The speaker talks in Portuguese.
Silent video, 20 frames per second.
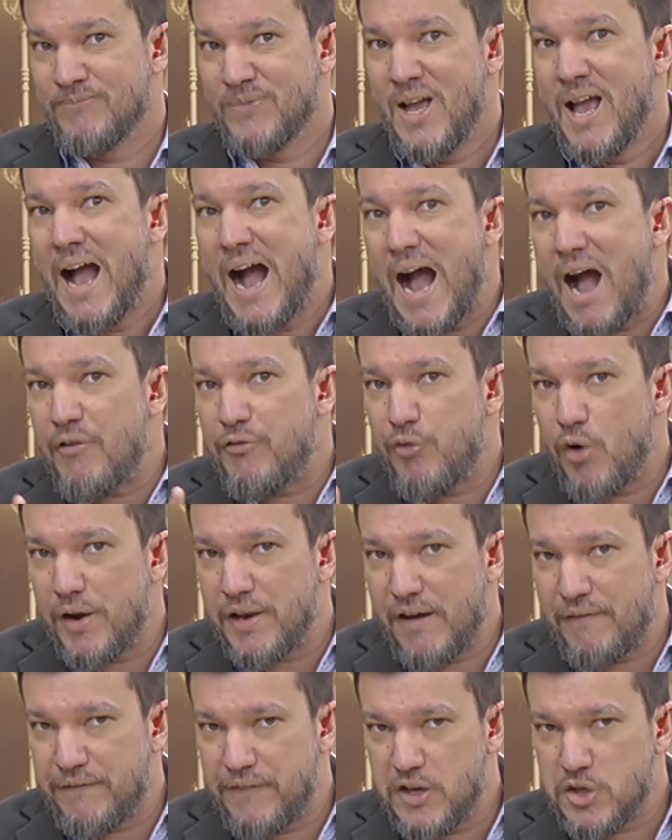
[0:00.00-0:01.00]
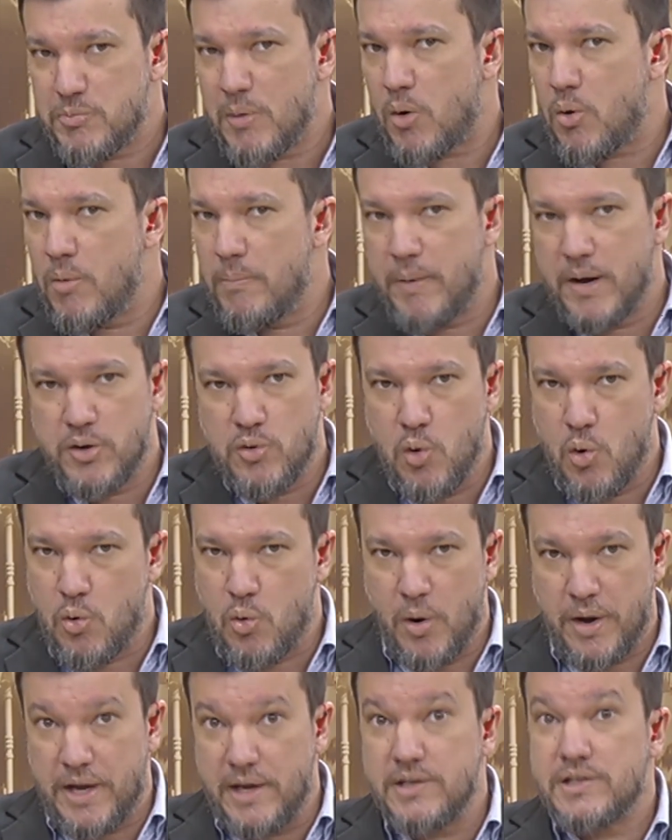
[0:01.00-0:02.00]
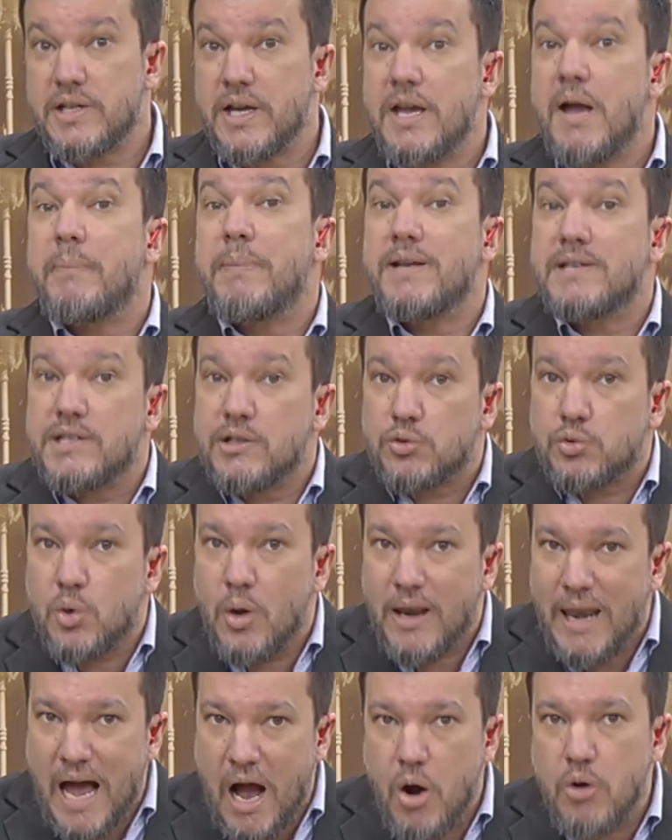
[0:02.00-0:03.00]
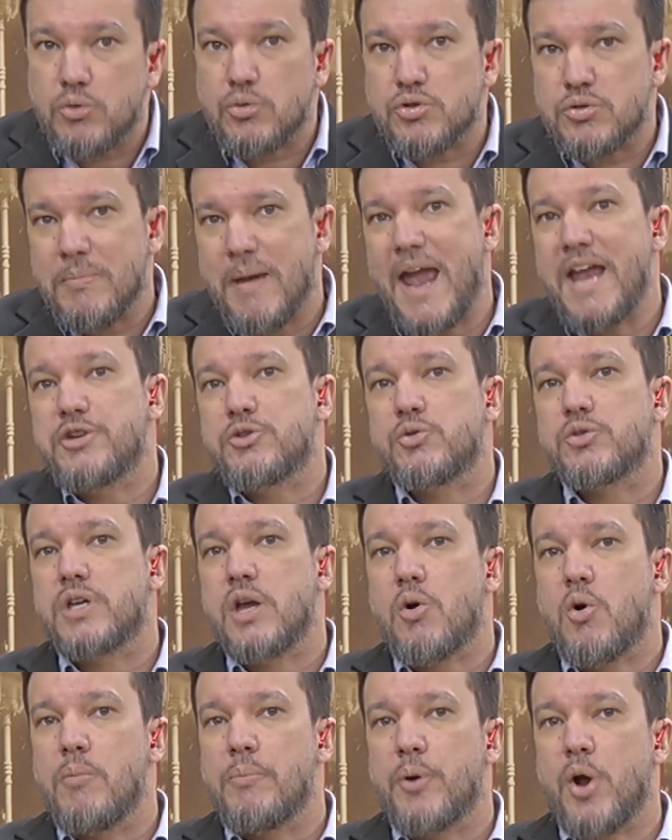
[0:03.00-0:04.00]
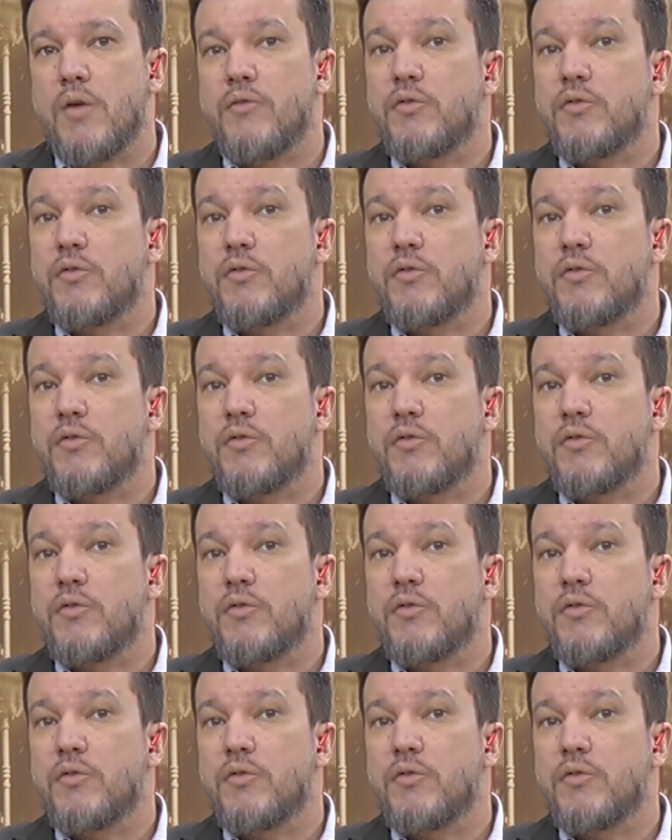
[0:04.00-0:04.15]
A avó da vítima acompanhou a ocorrência e apresentou laudos médicos que comprovam